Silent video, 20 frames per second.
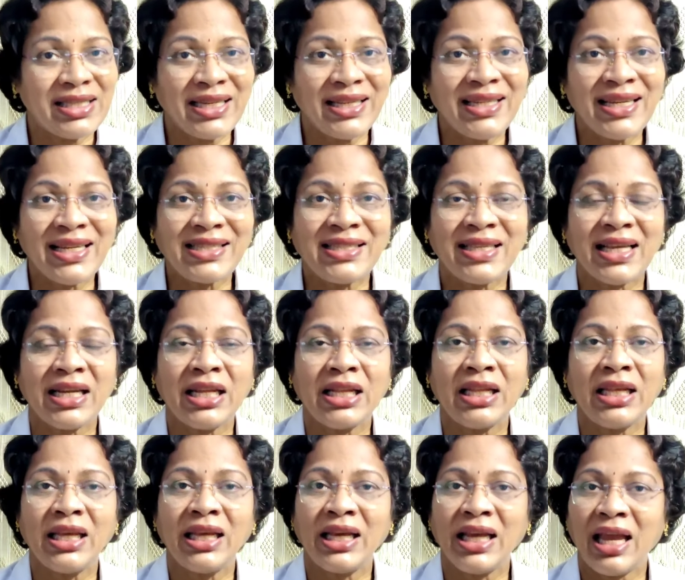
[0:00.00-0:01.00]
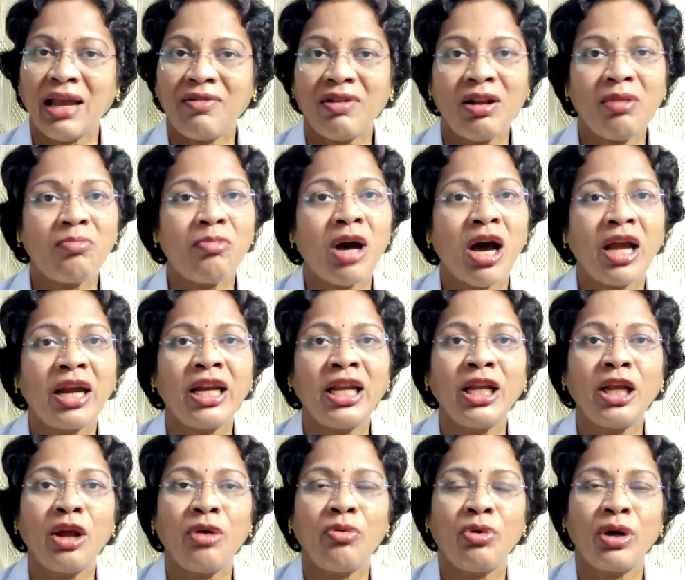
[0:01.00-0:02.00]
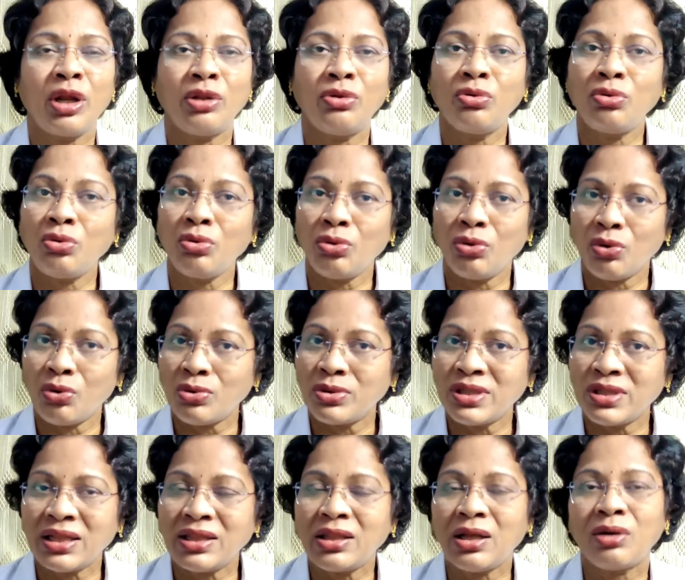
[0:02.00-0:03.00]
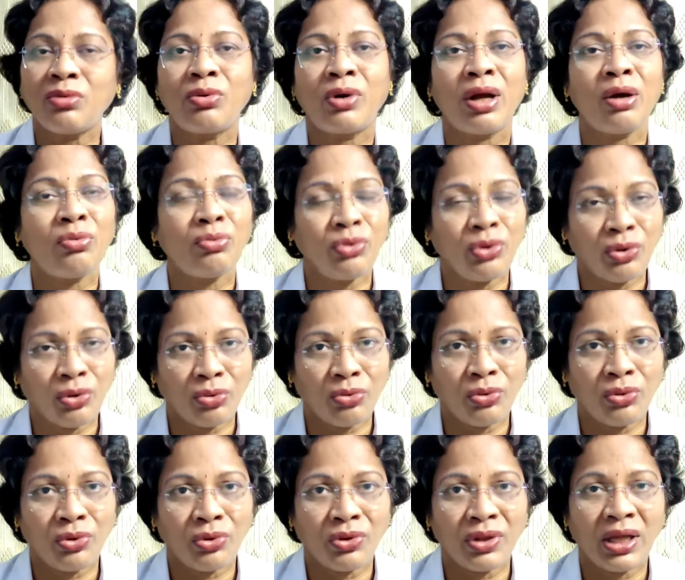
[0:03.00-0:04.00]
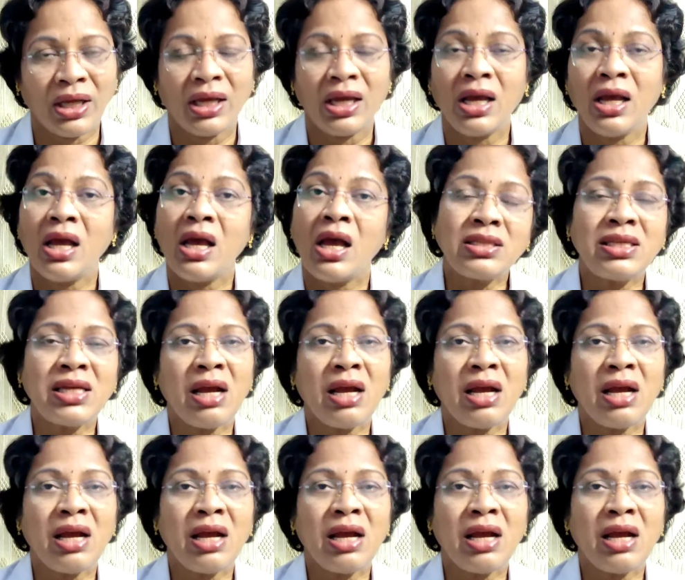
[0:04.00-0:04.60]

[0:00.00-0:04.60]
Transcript: ఈ సిక్నెస్ అనేది కేవలం మార్నింగే ఉండదు రోజంతా కూడా ఉంటూ ఉంటుంది